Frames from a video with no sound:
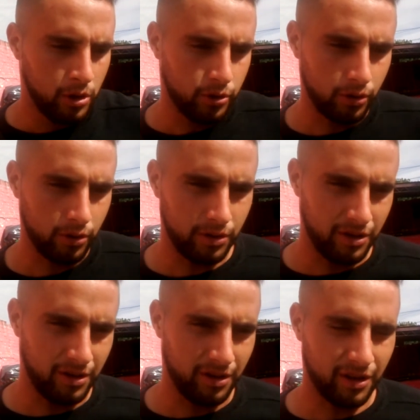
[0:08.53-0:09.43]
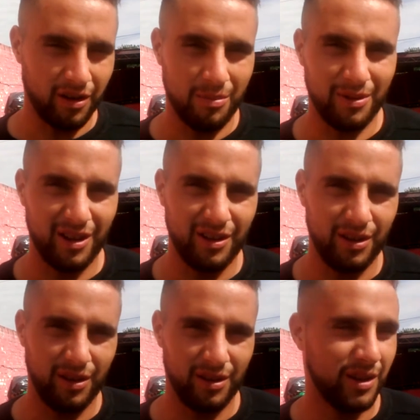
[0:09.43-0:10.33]
Yo creo que si entraba el penal
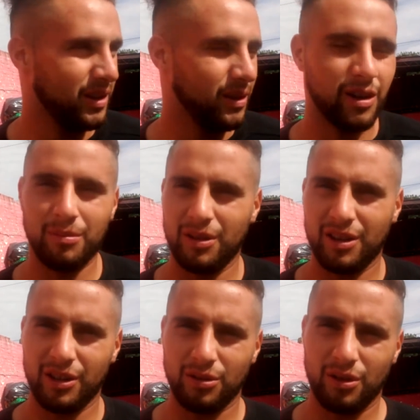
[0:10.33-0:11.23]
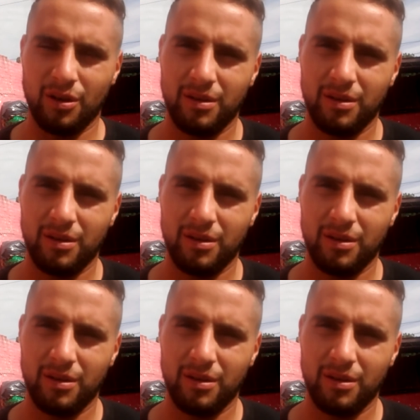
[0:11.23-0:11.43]
y, iba a cambiar la historia.